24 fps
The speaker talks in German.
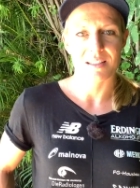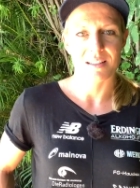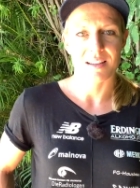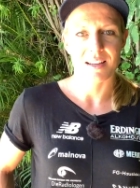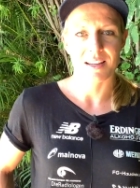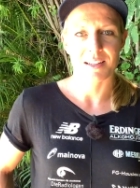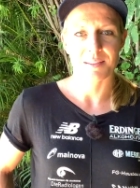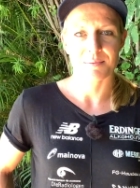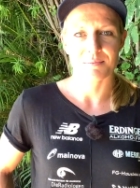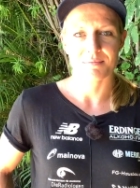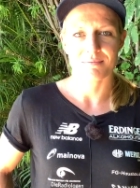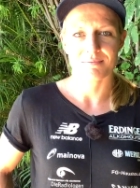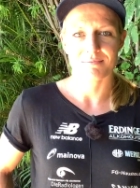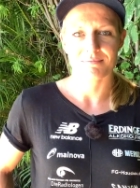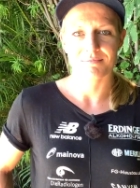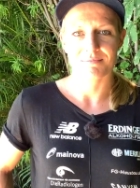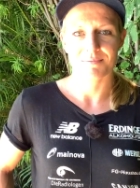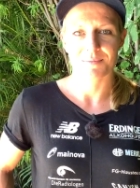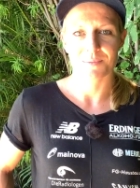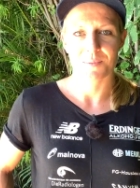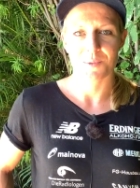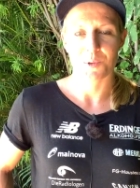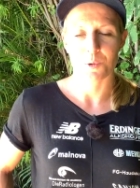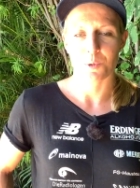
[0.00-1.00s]
Ähm,
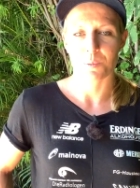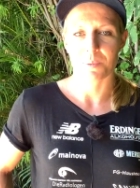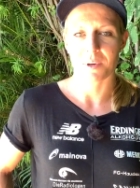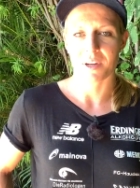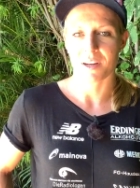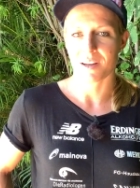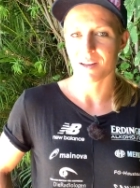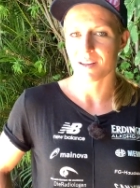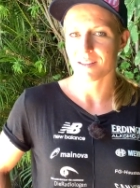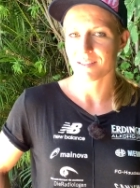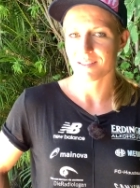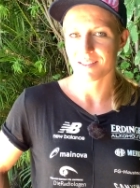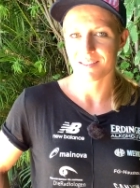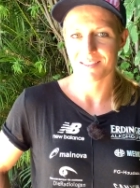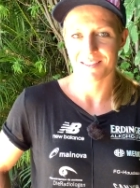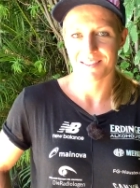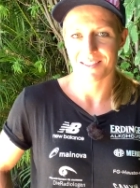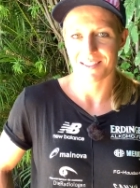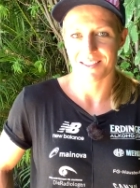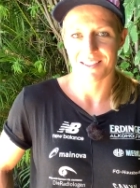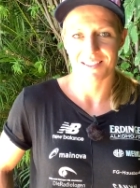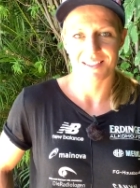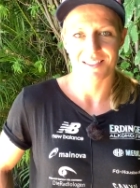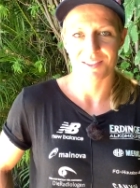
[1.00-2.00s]
Dopa
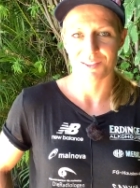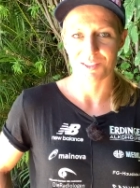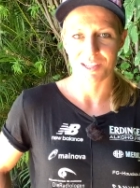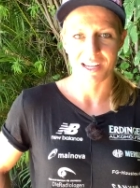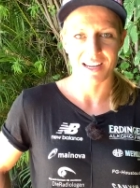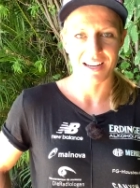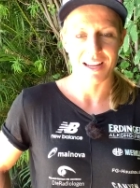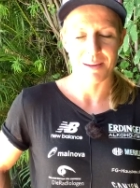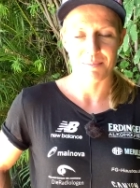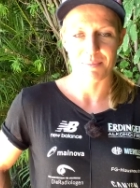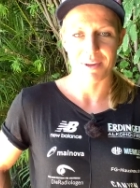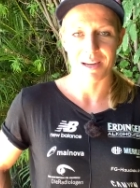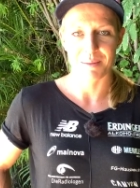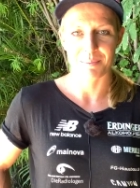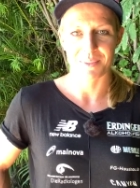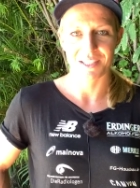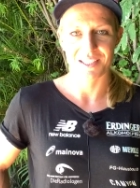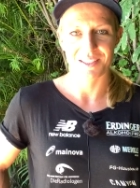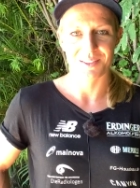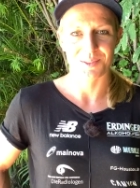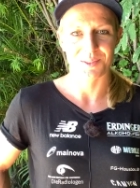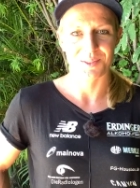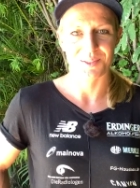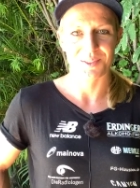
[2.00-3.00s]
sind total
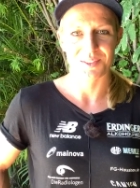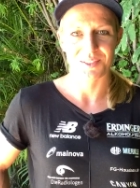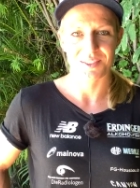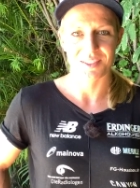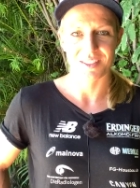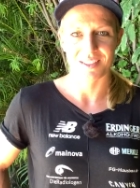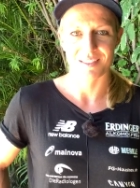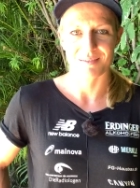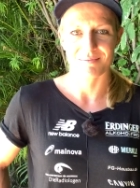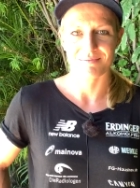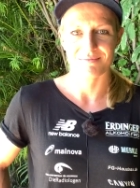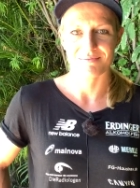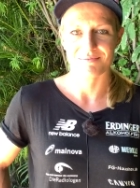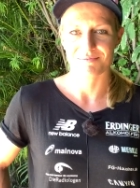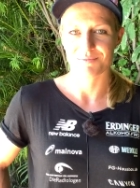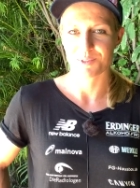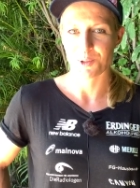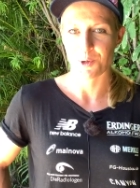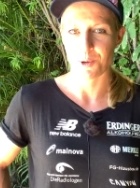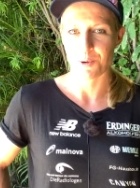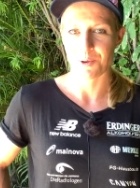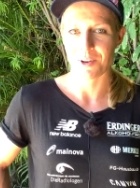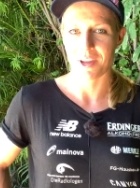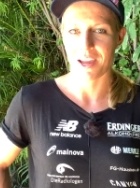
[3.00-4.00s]
erbärmlich und ähm,
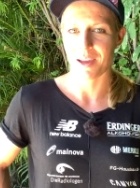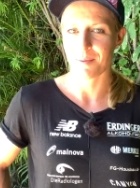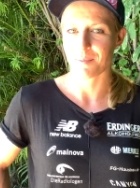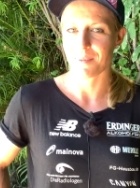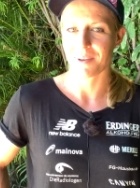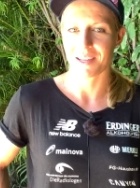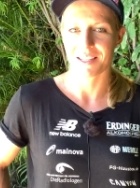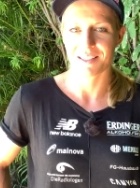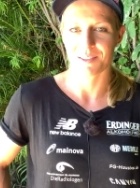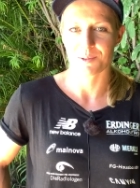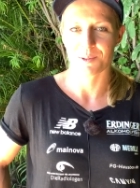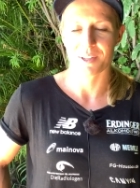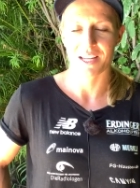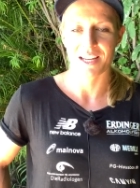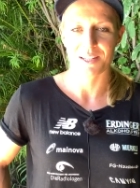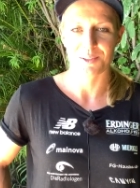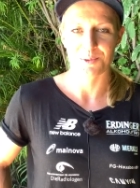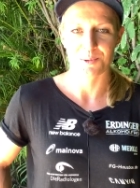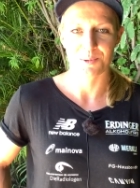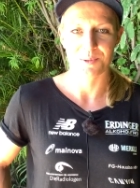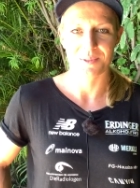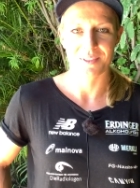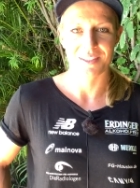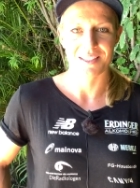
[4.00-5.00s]
können einem echt nur leid
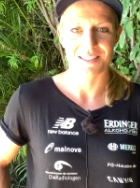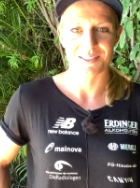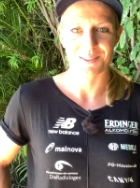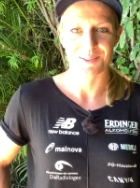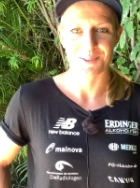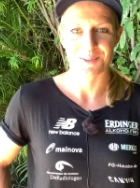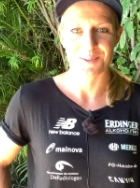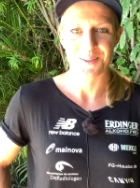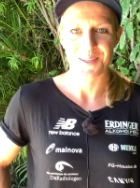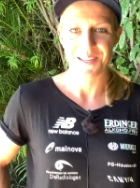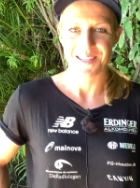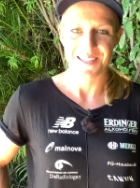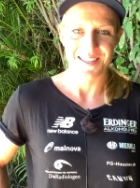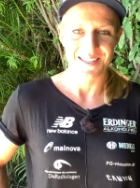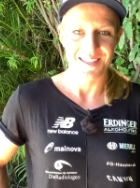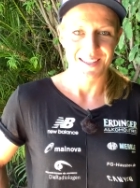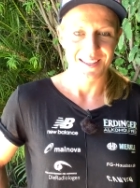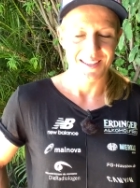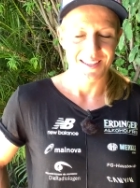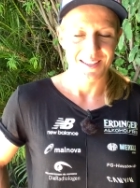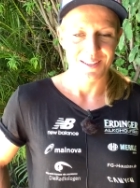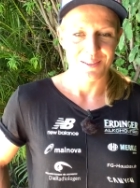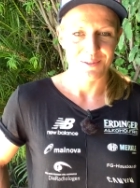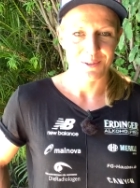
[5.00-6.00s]
tun. Also
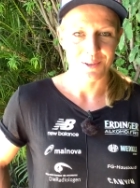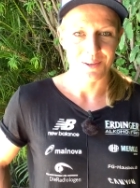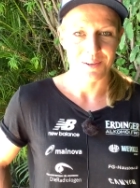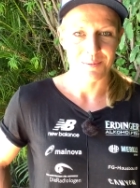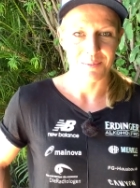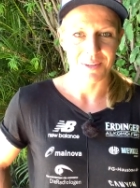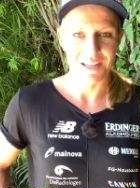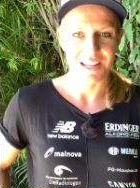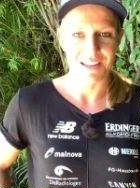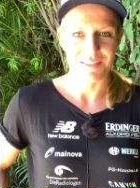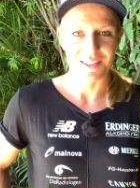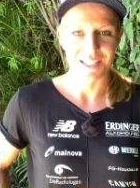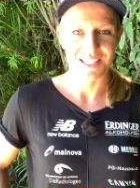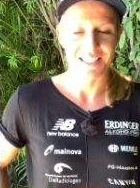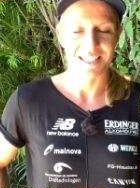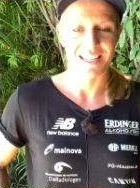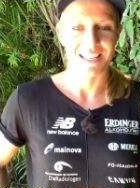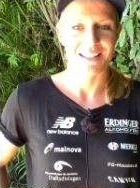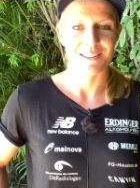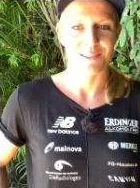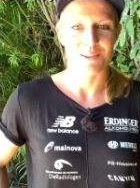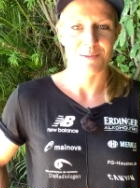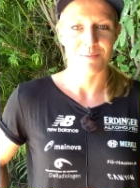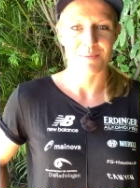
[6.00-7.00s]
von
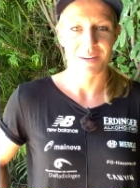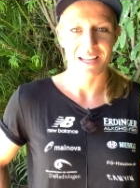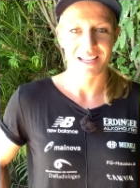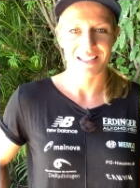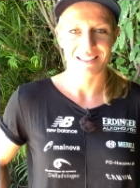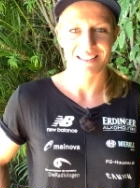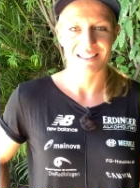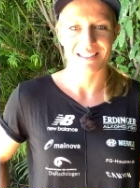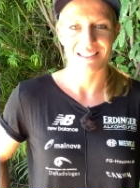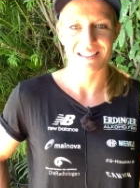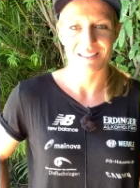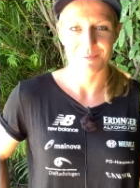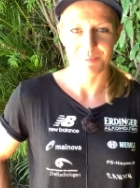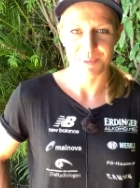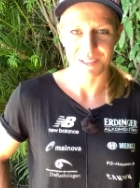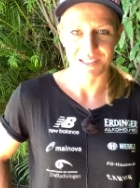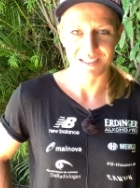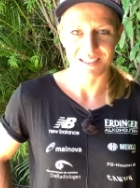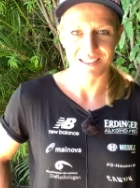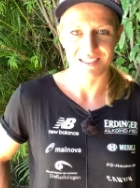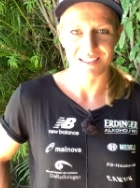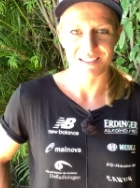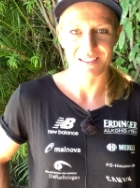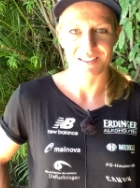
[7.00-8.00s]
Minderwertigkeitskomplex
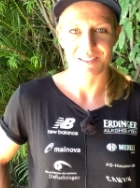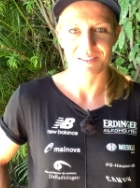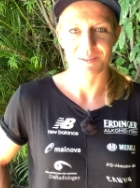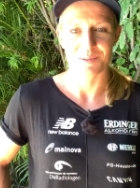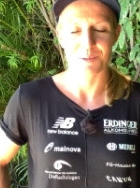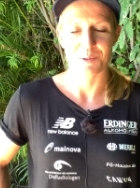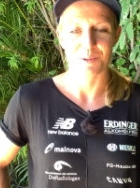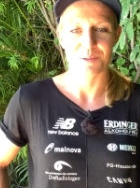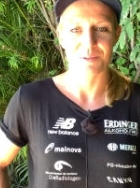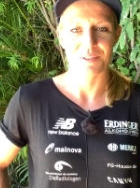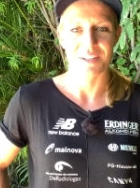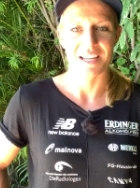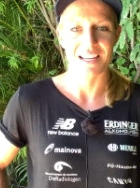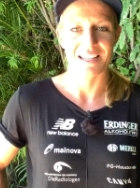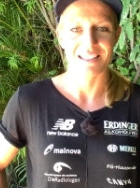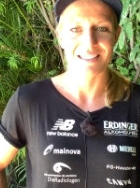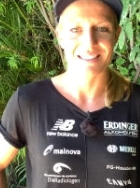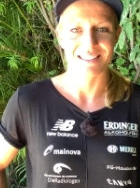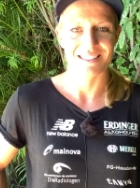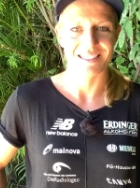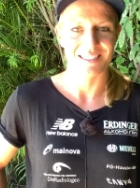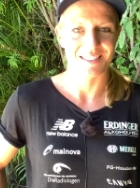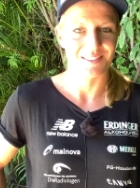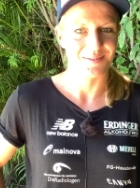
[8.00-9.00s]
bis
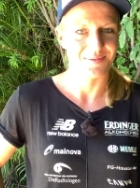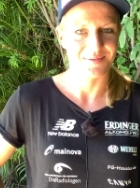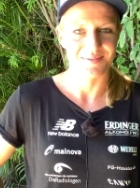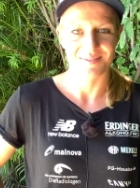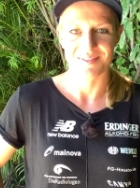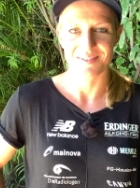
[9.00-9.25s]
Unfairness.